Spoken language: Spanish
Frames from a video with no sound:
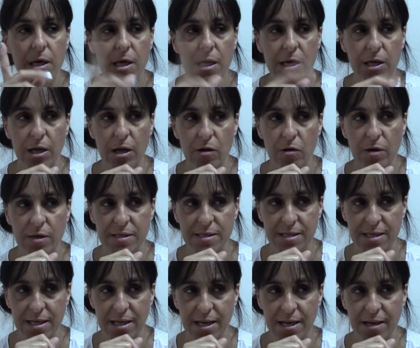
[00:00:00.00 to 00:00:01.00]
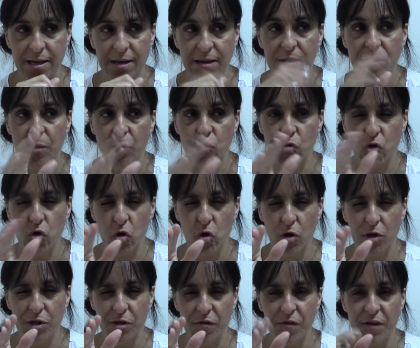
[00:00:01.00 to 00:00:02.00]
Y ahora las enseñaré de muchos
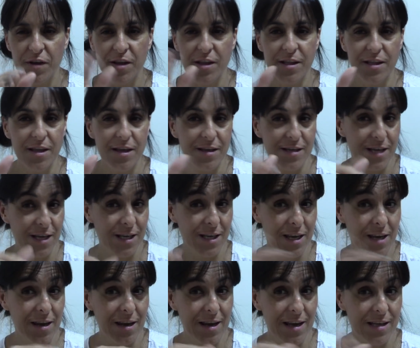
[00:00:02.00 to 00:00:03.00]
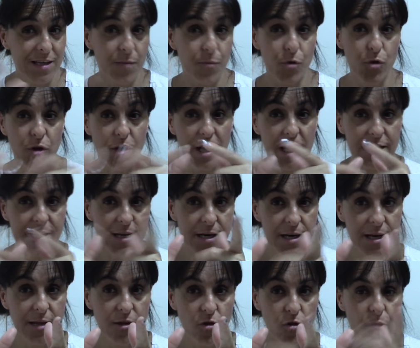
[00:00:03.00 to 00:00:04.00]
colores diferentes, así, y así puedo ir
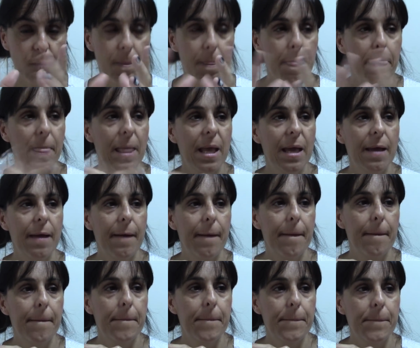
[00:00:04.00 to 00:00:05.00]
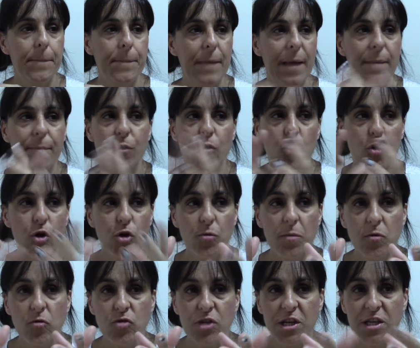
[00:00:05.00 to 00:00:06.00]
alternando. Pero lo que no
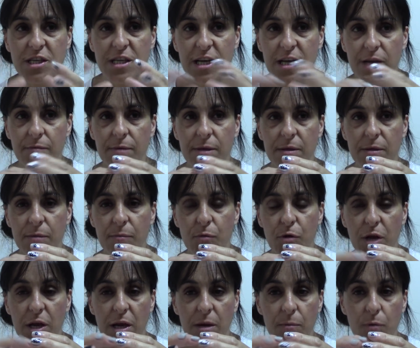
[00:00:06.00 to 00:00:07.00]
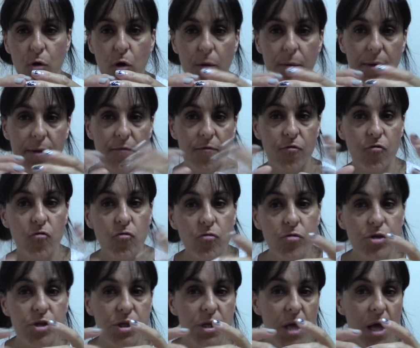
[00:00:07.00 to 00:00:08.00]
me gustan esas que venden, por ejemplo, que van
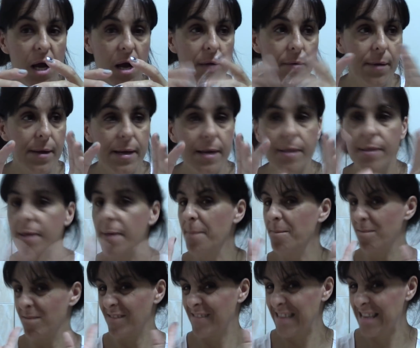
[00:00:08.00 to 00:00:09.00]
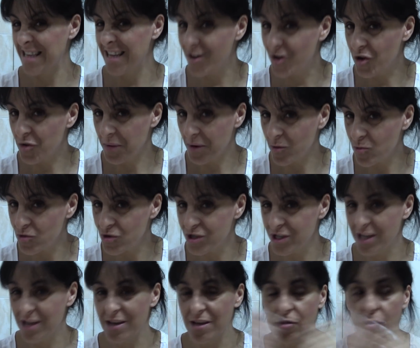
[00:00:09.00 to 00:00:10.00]
fucsia, verde, esas no me
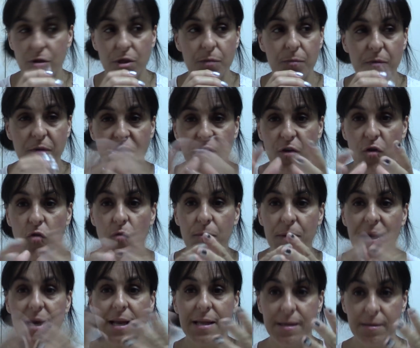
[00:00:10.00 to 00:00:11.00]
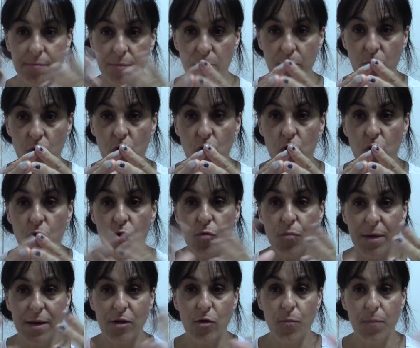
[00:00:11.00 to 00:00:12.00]
gustan. Entonces prefiero comprarlas del mismo color,
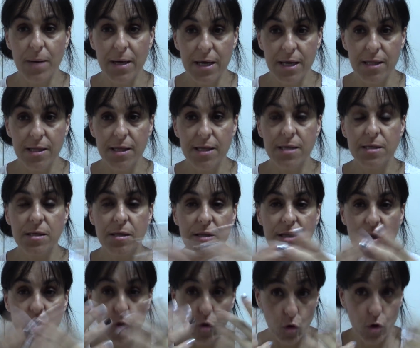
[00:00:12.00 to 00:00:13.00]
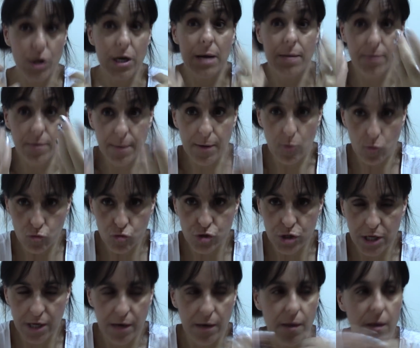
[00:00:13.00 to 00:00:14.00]
varios paquetes de los colores que a mí me gustan.